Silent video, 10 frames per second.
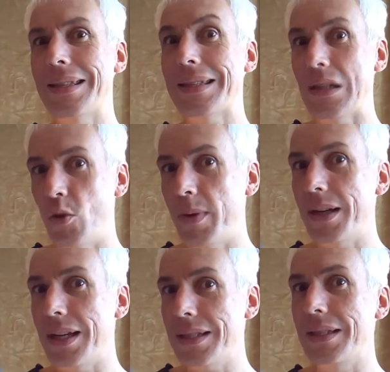
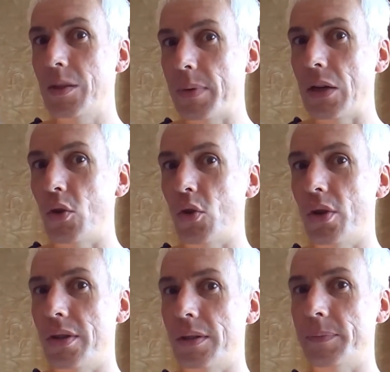Zauberkasten gebrauchen
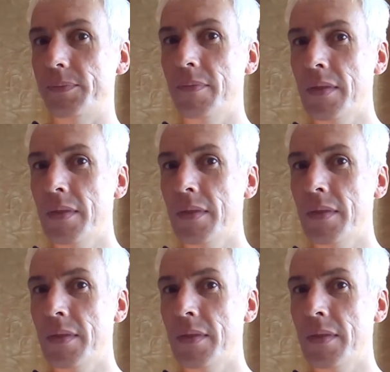könnte.